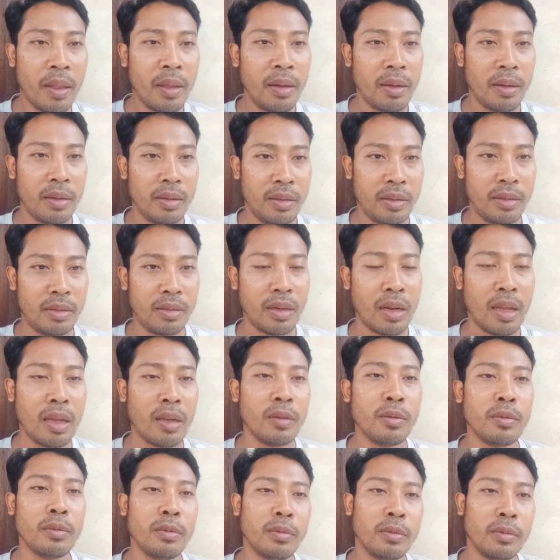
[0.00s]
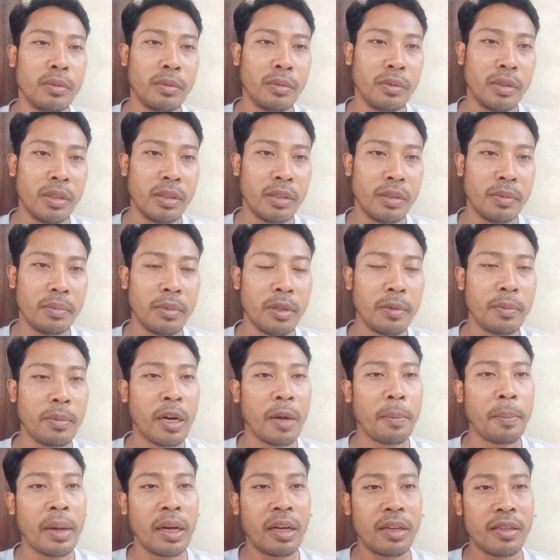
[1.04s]
uh, selalu di
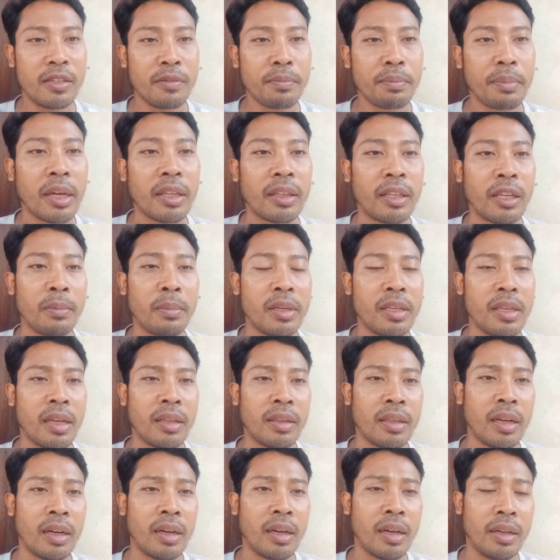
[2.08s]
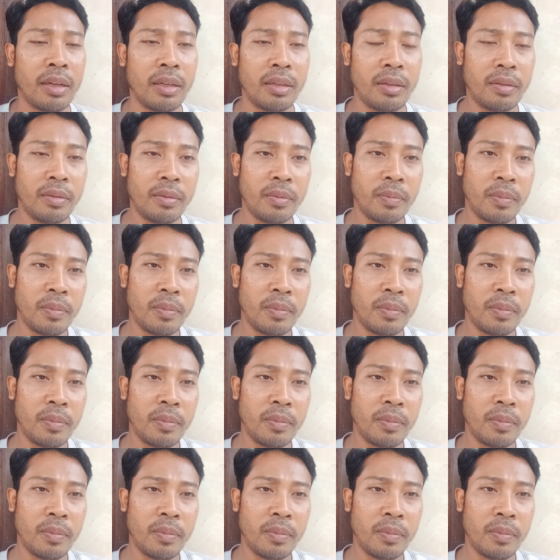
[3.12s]
beberapa kesempatan menyatakan